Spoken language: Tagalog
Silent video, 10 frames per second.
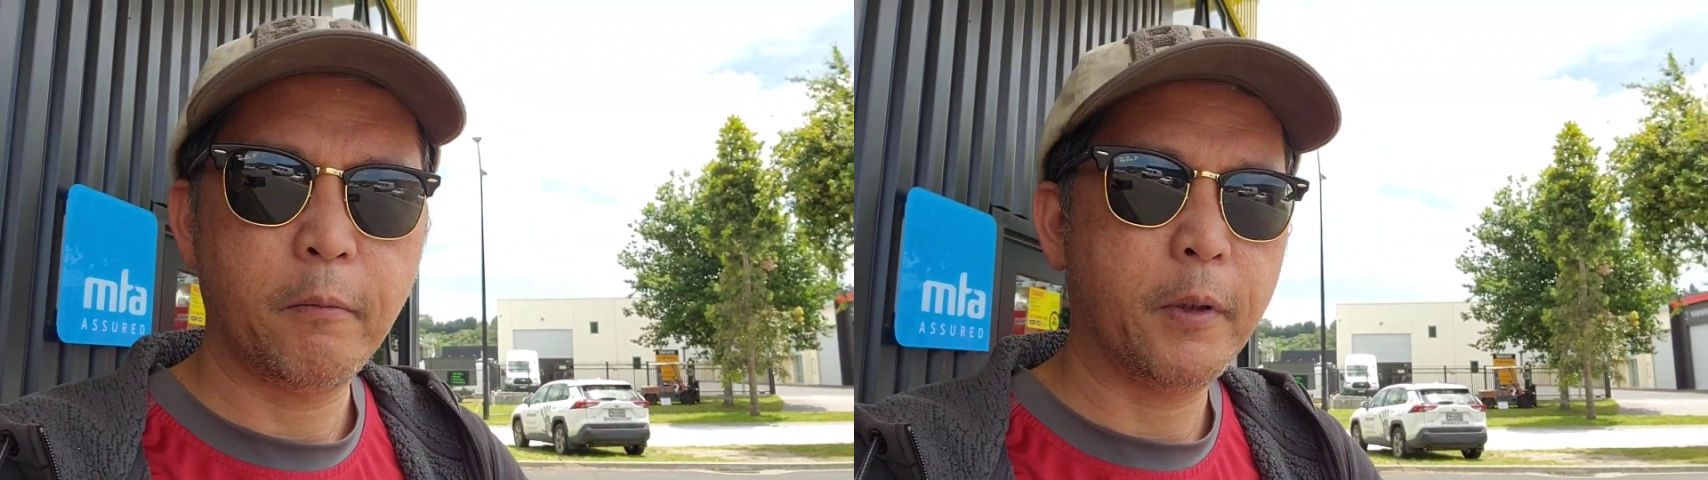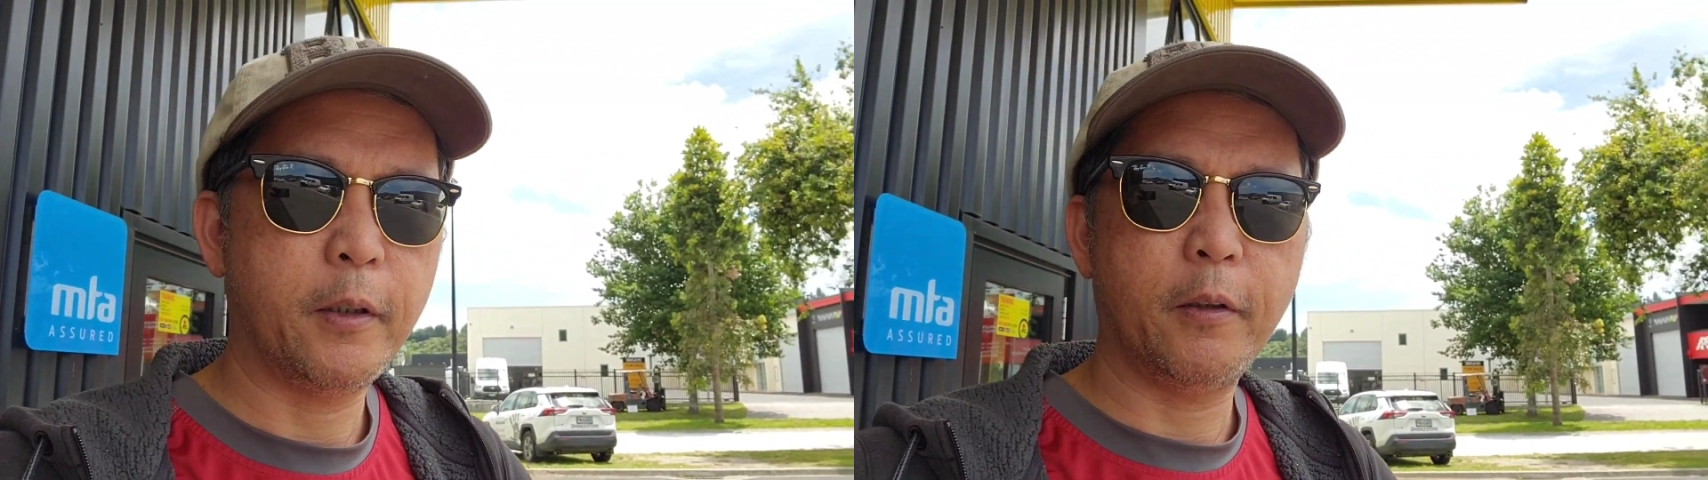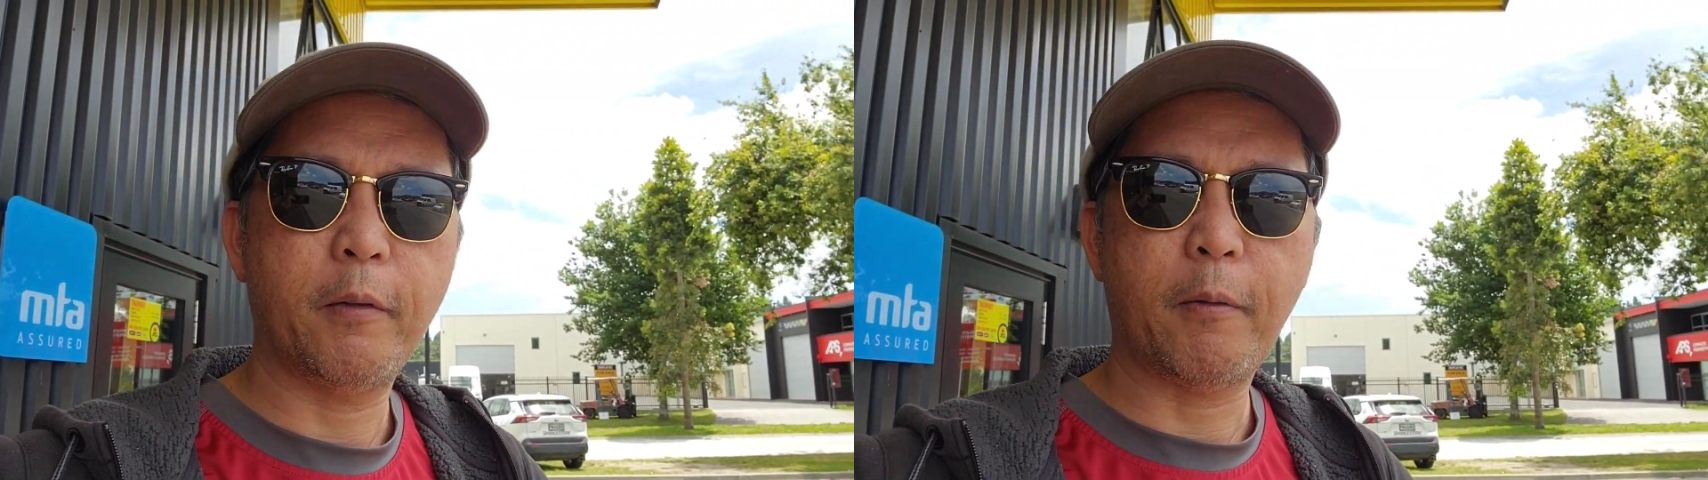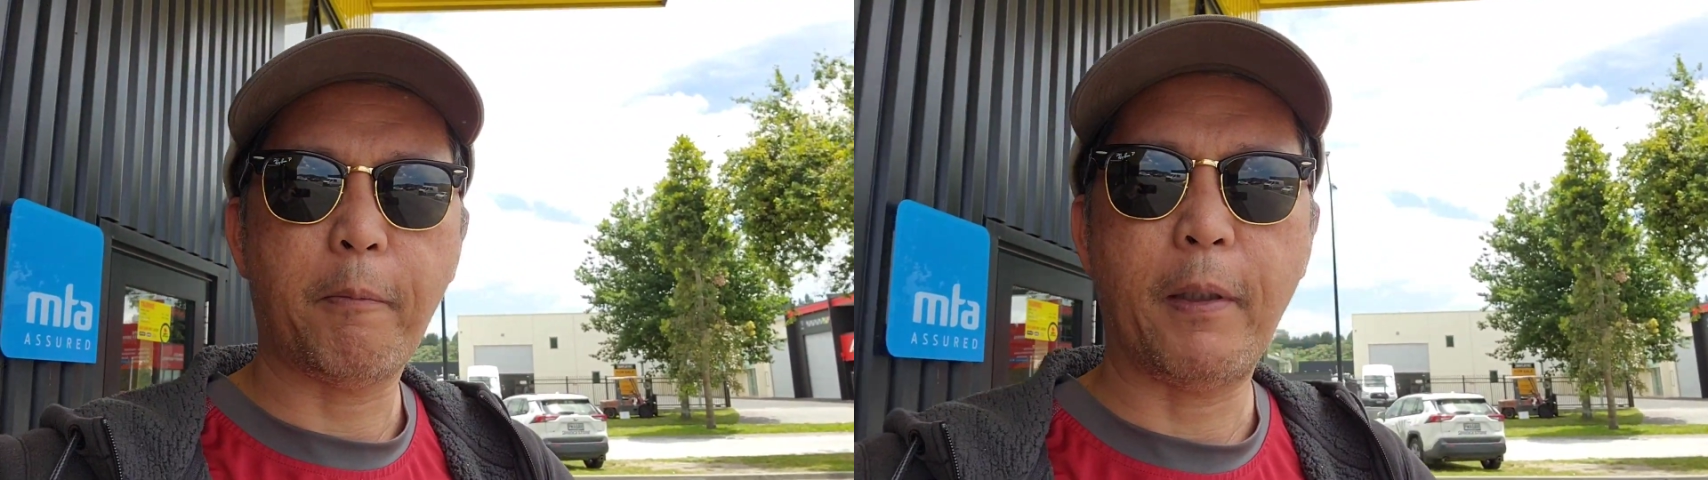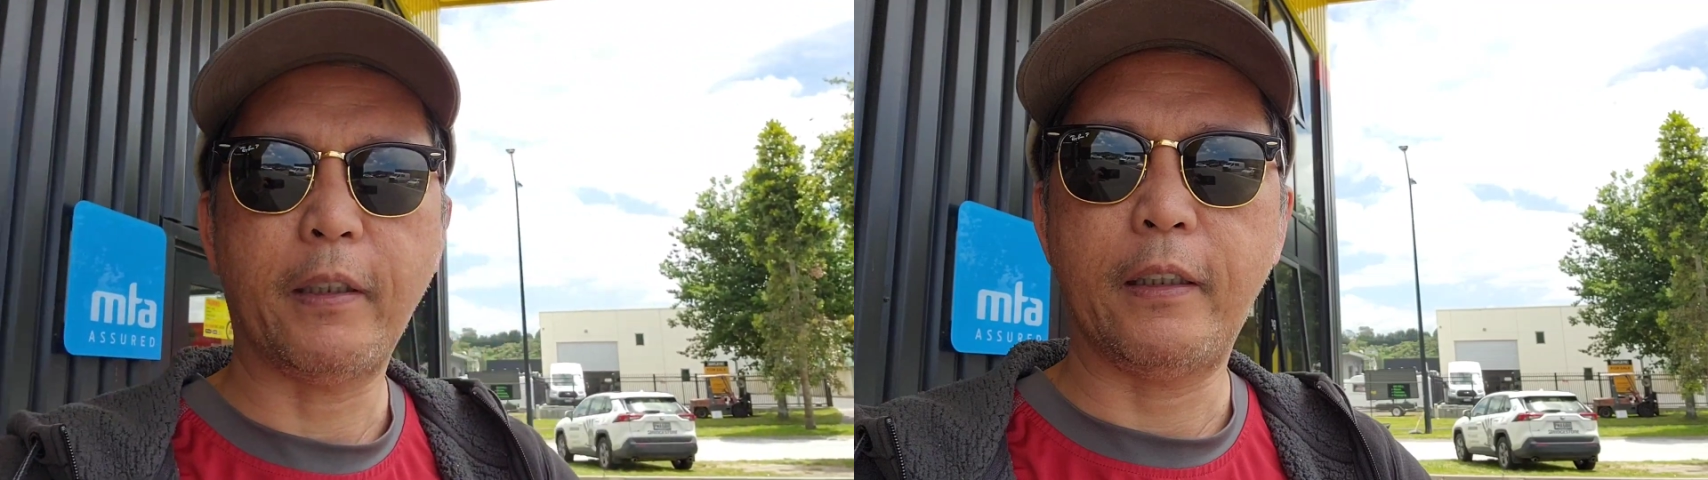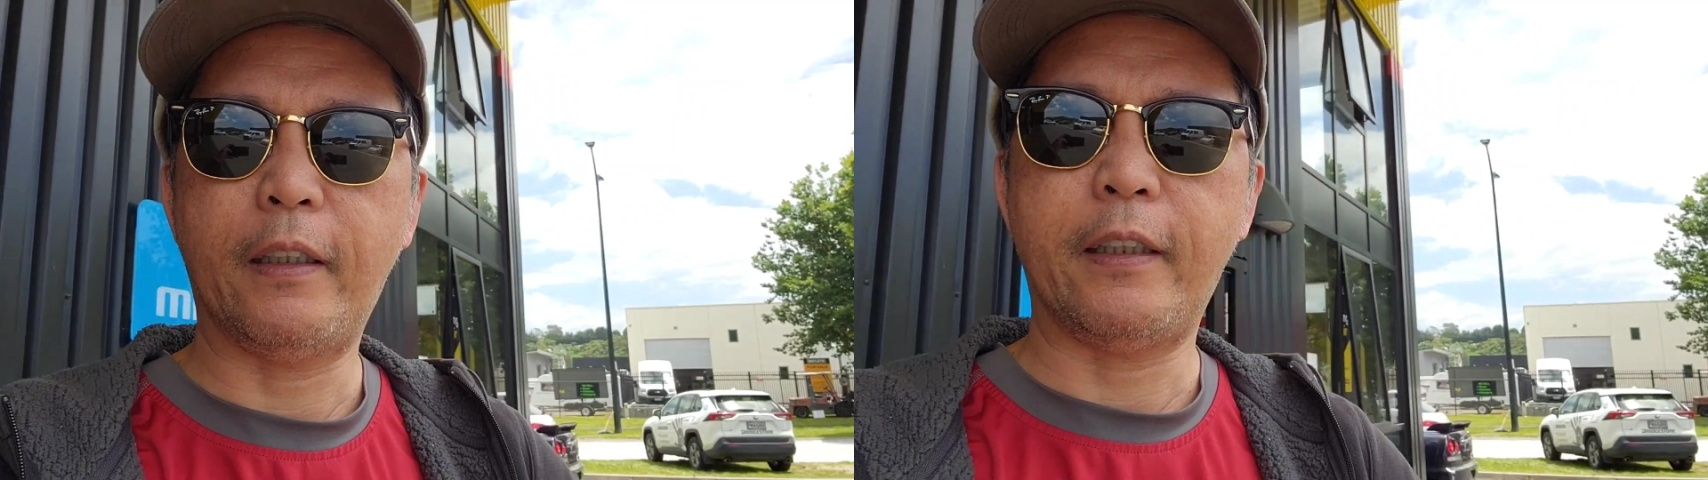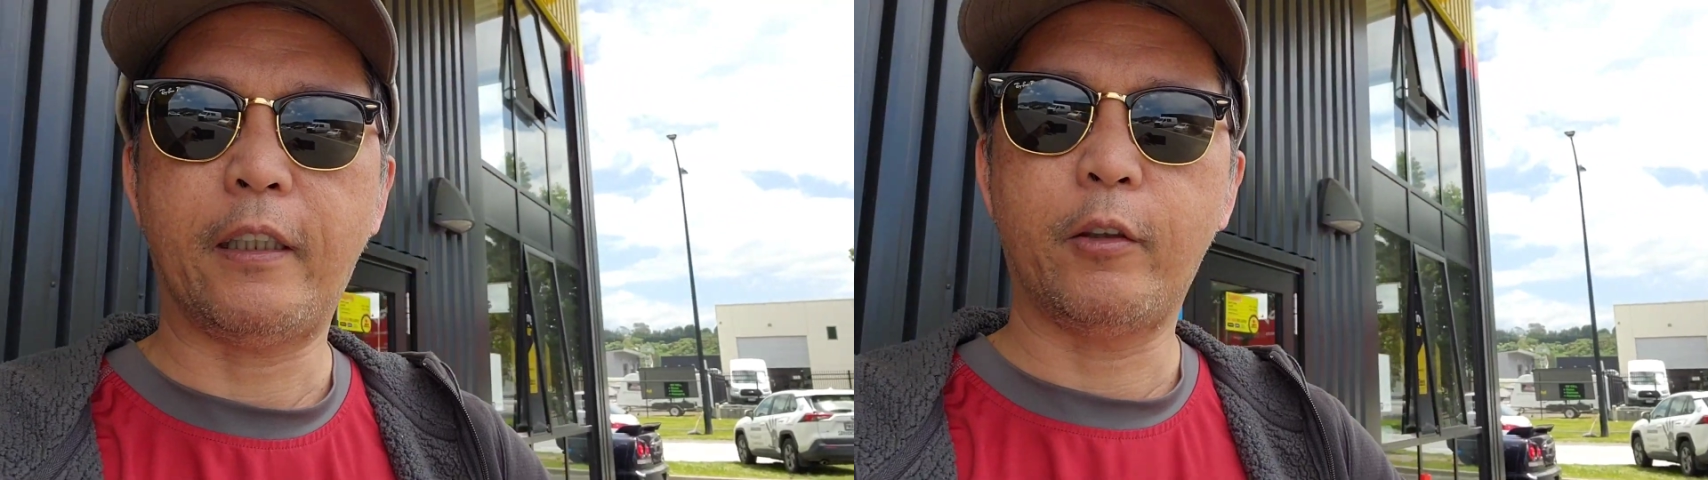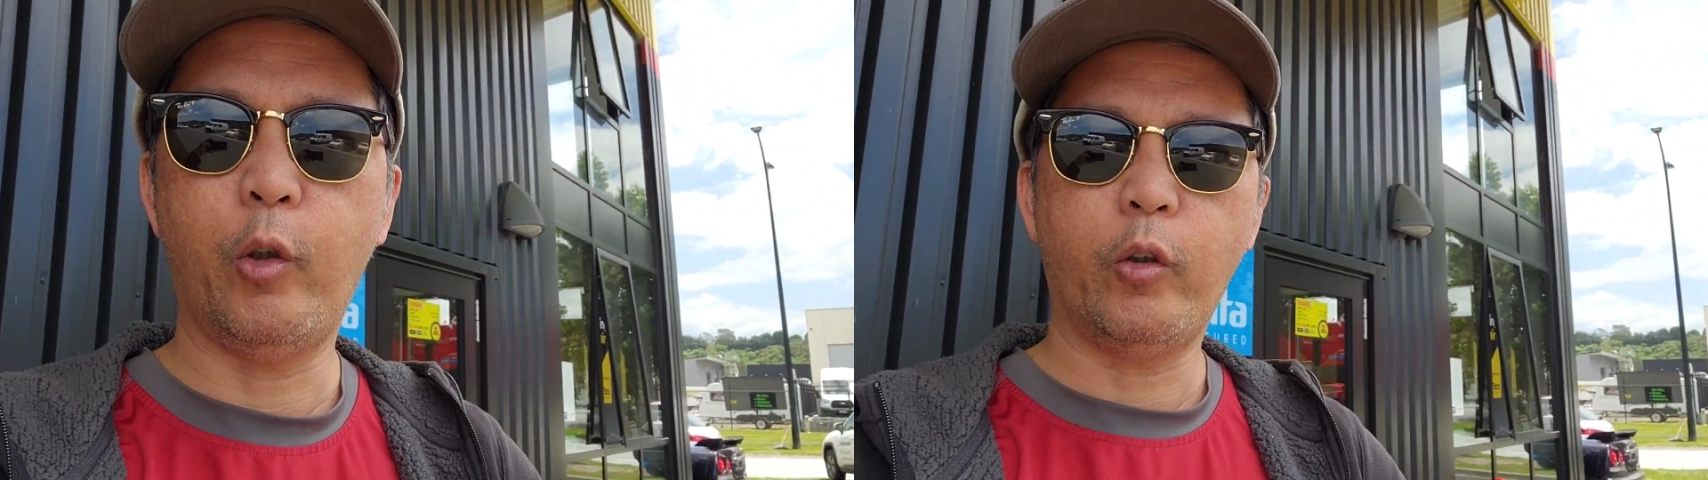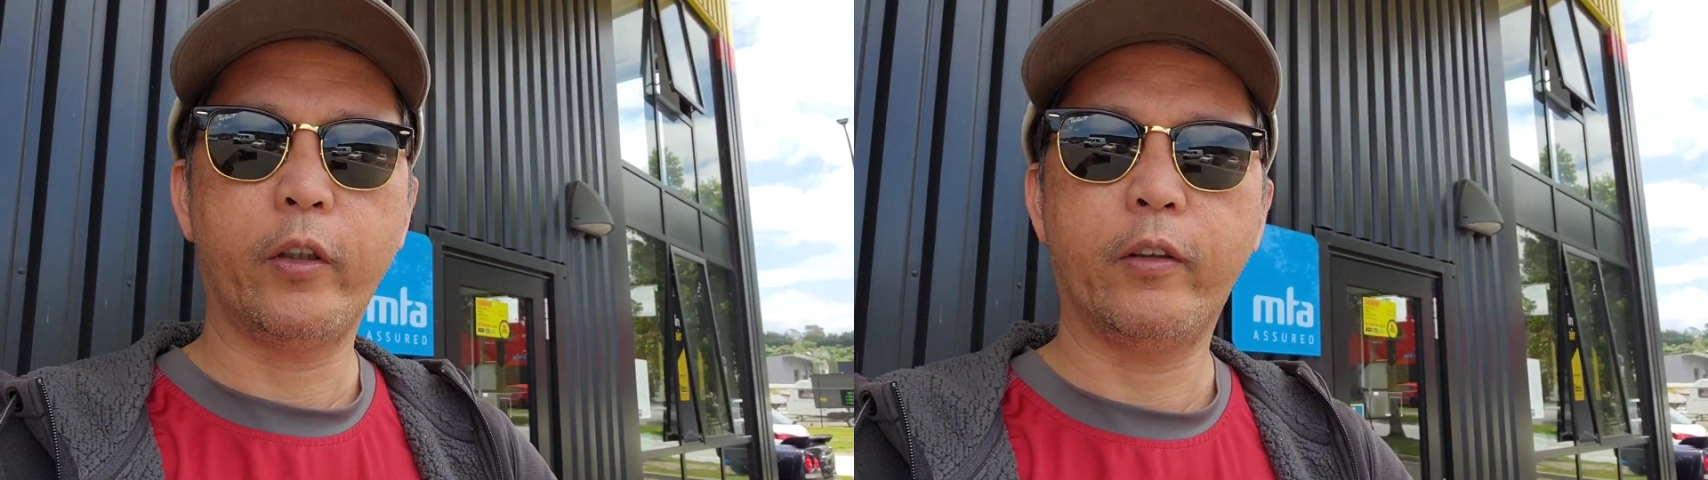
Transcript: Medyo papapalitan natin ng gulong